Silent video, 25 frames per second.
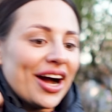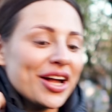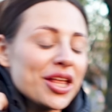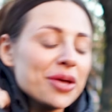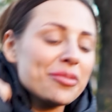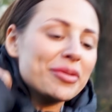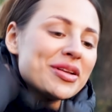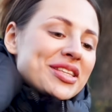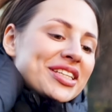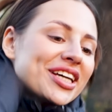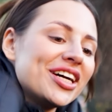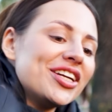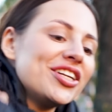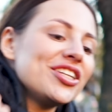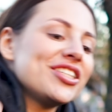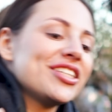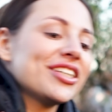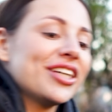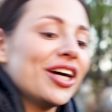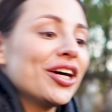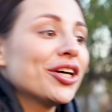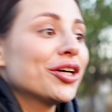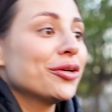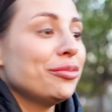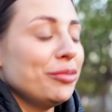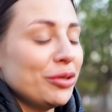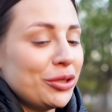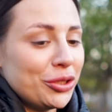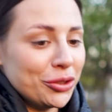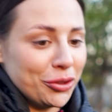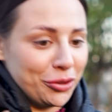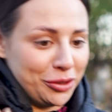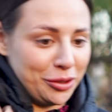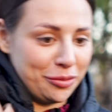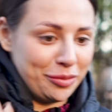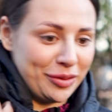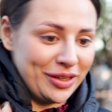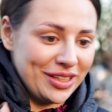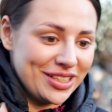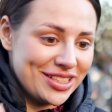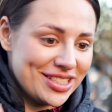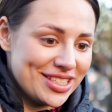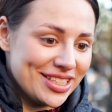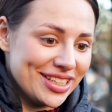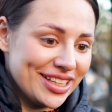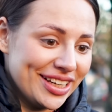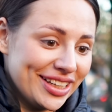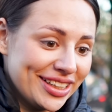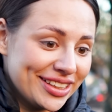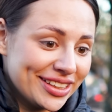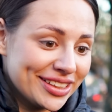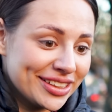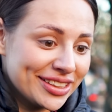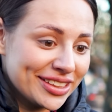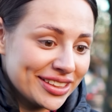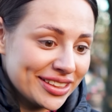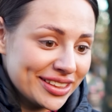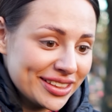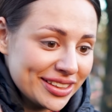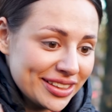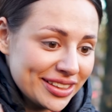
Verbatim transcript: а не подскажите, как к метро-то пройти? На